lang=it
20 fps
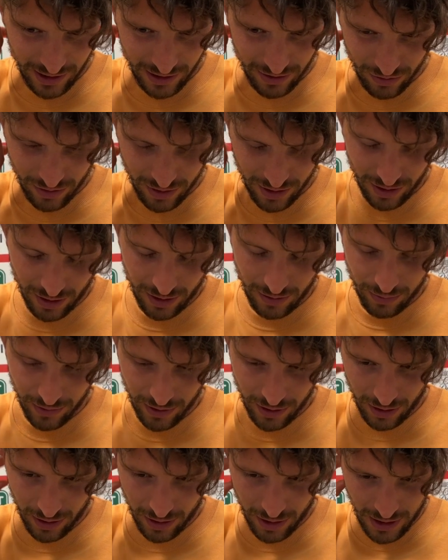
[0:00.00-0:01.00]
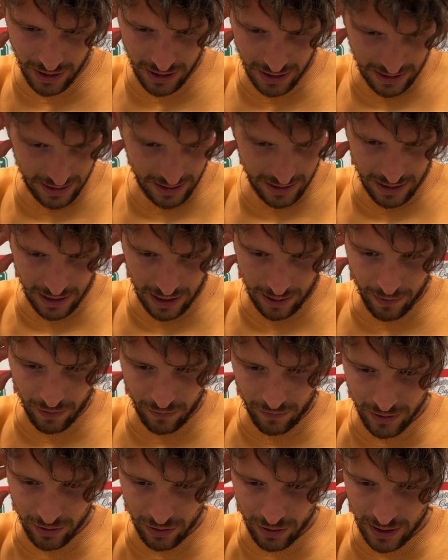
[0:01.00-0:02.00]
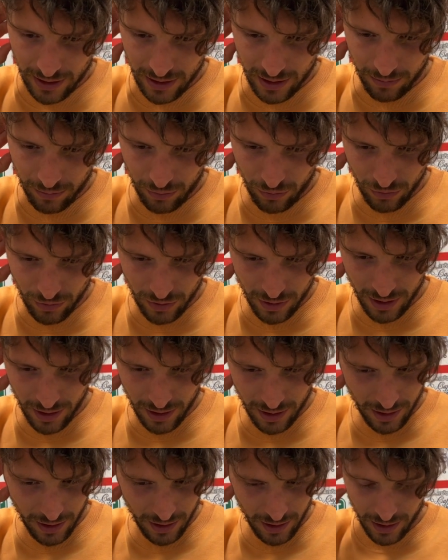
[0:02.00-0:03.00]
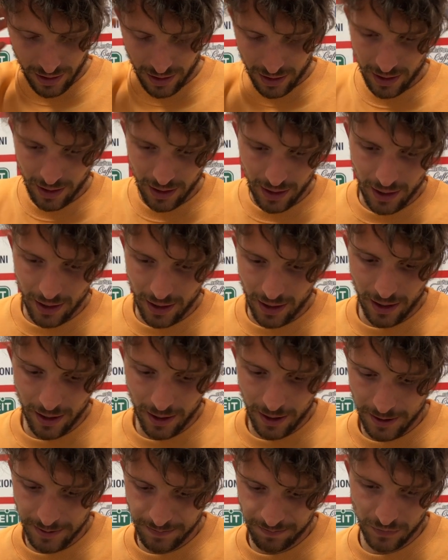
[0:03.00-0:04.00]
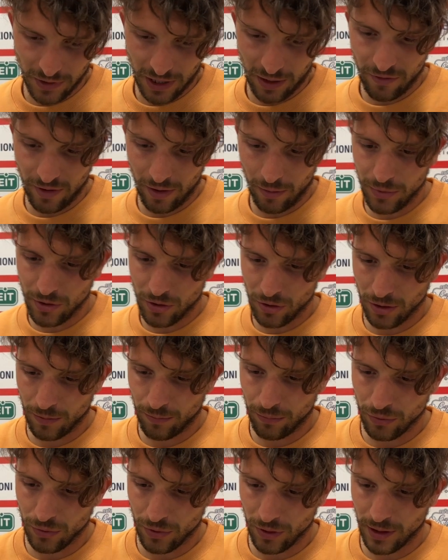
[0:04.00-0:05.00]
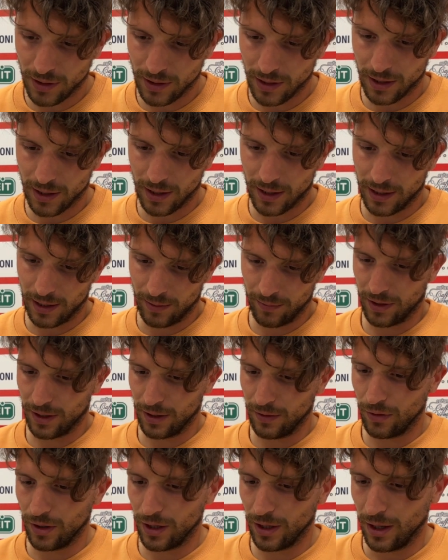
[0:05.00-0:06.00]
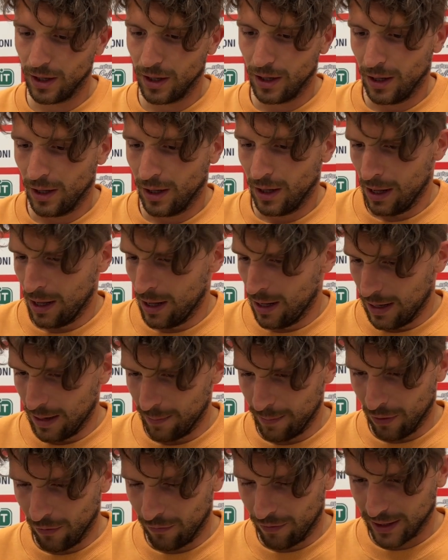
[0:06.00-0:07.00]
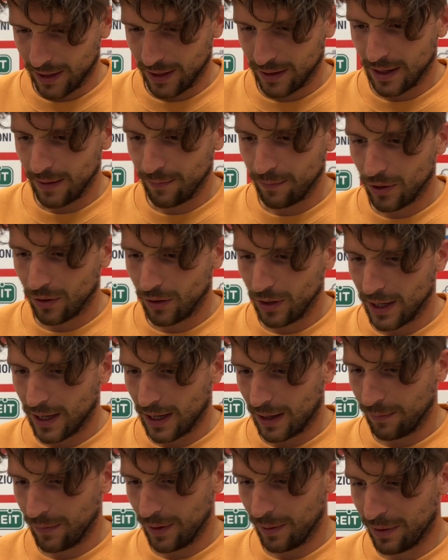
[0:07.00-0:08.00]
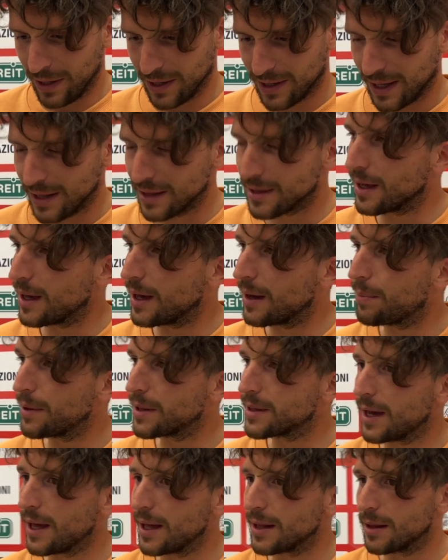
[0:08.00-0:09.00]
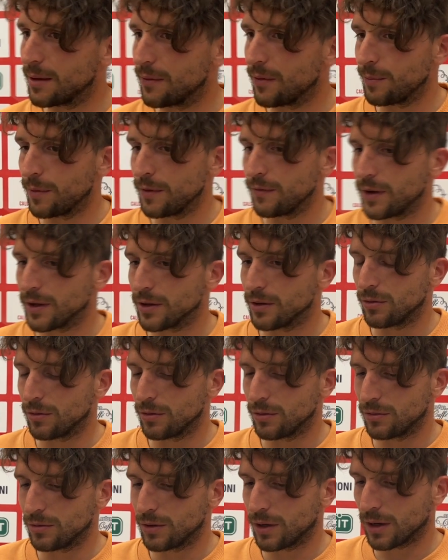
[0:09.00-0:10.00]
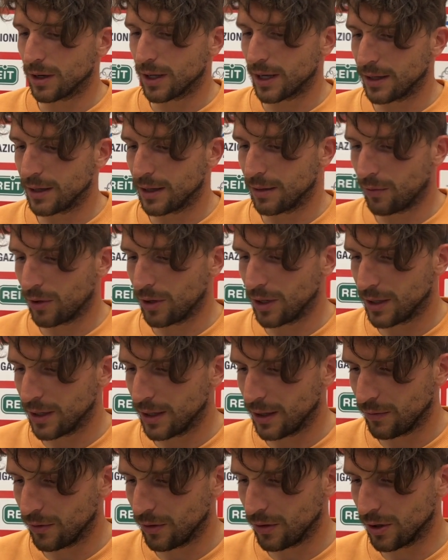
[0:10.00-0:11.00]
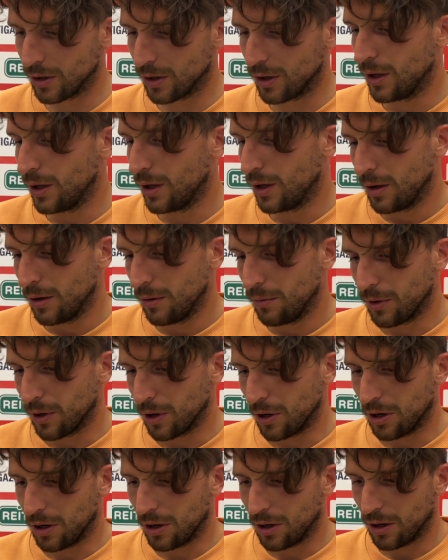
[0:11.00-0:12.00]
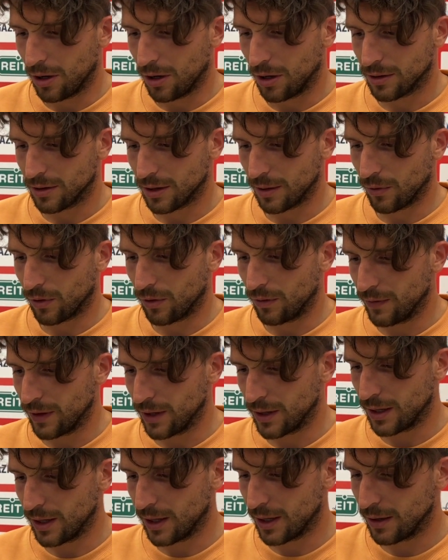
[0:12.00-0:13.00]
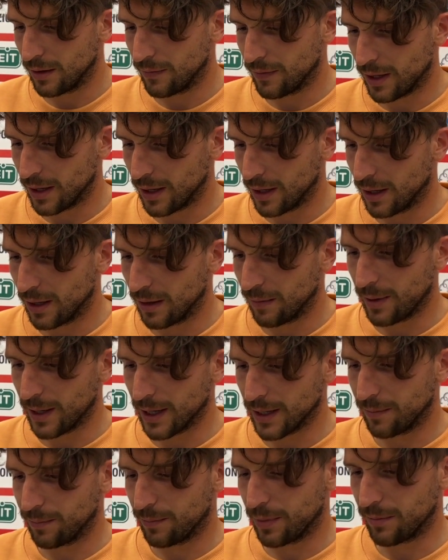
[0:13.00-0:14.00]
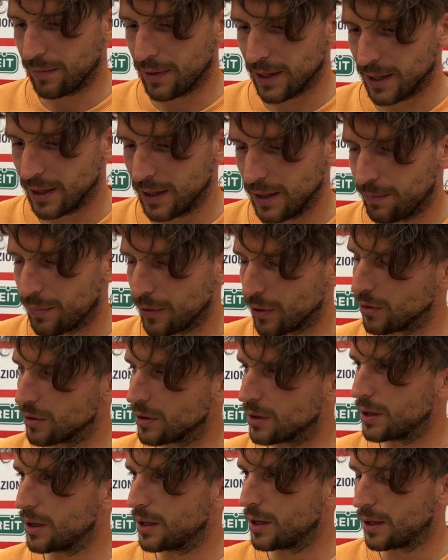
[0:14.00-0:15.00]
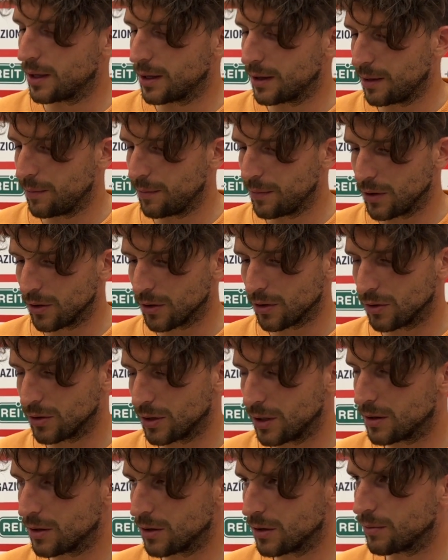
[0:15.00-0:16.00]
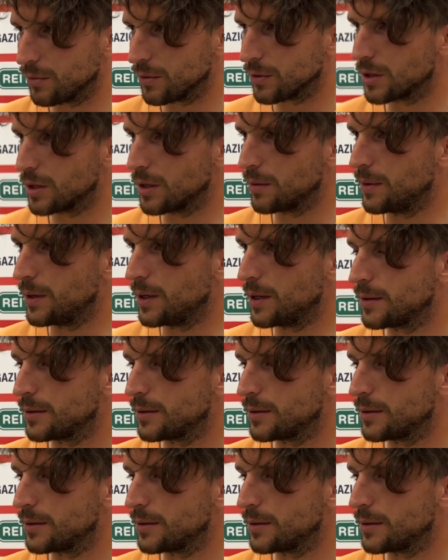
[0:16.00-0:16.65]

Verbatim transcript: il Sud Tirol, però abbiamo fatto tanti punti e avevamo bisogno appunto di staccare gli amichevoli. L'abbiamo fatti sempre con le gambe abbastanza pesanti, abbiamo fatto una grande mole di lavoro però siamo convinti di arrivare mart per martedì pronti e nelle migliori condizioni possibili.